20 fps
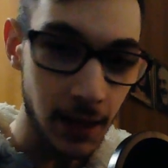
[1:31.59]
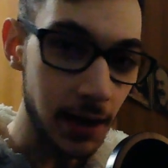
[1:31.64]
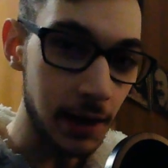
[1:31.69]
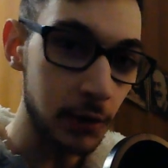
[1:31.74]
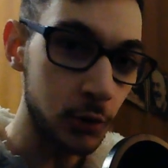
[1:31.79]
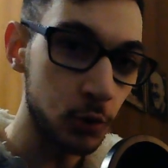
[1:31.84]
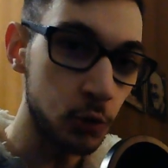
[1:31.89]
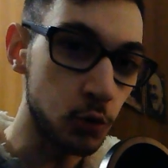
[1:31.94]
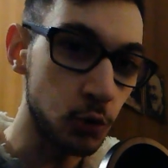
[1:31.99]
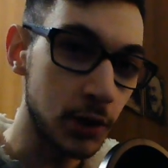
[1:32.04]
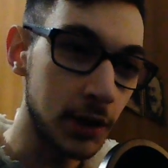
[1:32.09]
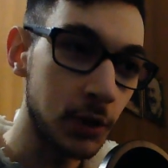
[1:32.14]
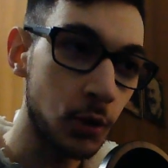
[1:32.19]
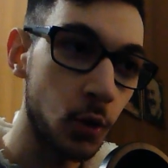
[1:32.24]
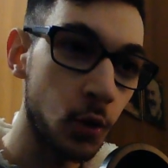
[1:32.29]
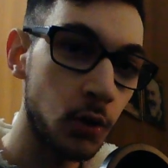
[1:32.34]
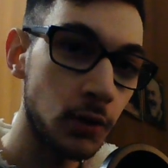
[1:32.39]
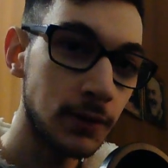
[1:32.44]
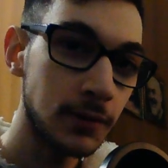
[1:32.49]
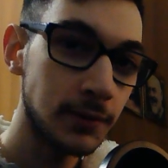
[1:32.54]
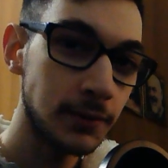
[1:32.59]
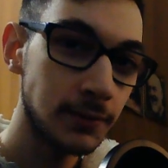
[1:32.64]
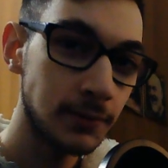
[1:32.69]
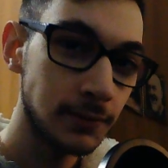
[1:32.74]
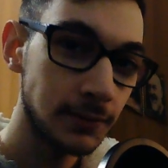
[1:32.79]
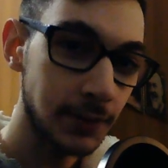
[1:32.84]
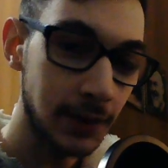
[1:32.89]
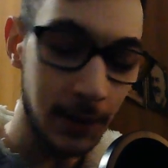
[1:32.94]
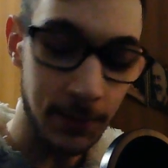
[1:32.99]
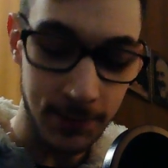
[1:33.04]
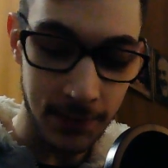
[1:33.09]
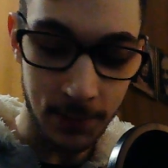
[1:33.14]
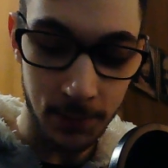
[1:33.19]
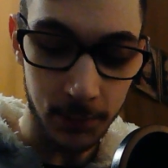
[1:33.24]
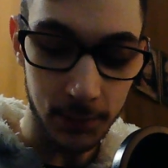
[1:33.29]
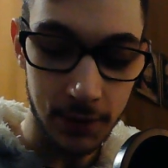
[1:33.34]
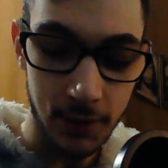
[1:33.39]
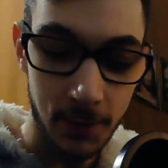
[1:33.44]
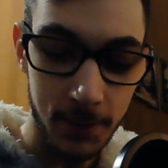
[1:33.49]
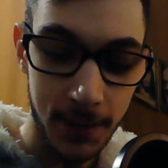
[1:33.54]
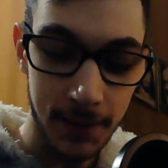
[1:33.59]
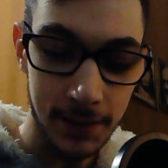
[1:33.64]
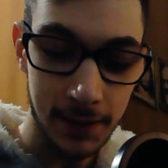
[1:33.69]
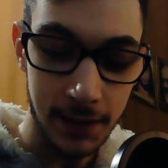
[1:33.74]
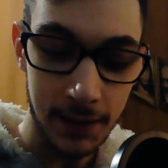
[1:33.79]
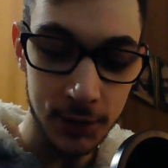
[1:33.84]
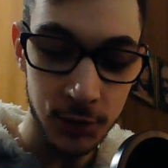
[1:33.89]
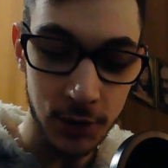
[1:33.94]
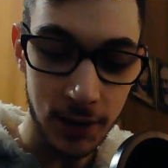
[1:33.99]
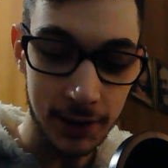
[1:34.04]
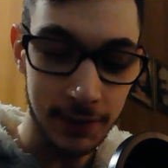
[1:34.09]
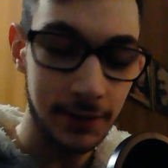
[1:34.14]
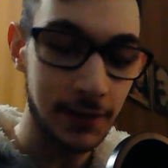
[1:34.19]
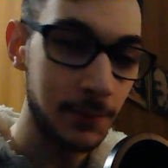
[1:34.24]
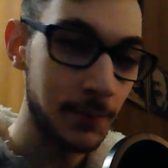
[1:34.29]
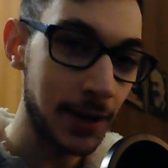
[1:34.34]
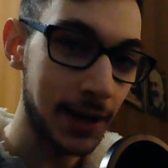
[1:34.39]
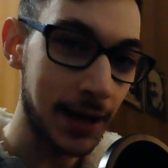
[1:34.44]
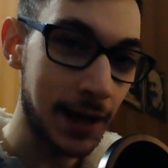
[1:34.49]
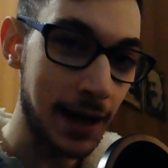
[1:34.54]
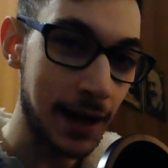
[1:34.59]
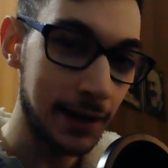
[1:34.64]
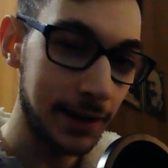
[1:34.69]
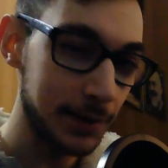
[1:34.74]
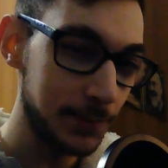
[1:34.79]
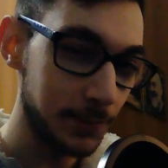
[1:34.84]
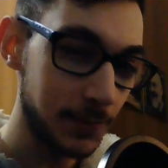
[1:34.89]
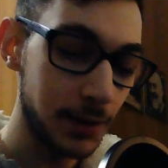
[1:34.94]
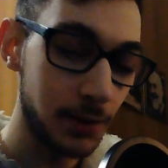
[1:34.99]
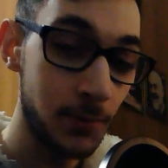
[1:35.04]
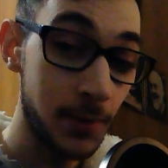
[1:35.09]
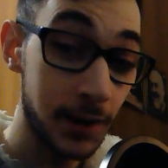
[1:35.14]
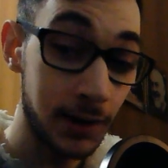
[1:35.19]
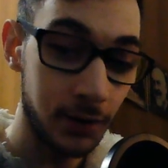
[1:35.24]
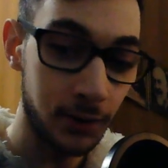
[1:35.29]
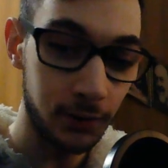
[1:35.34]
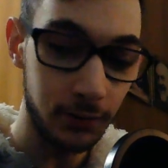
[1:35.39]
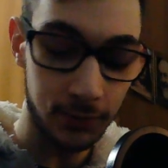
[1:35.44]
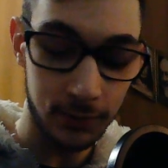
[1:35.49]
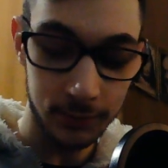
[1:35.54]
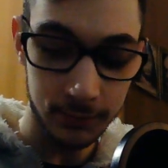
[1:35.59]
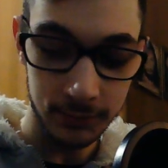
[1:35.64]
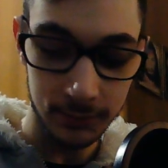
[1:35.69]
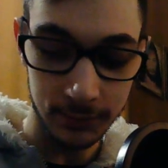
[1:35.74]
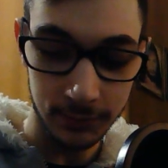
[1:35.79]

l'unico che se poteva prendere la gente magari. Meno male che ho,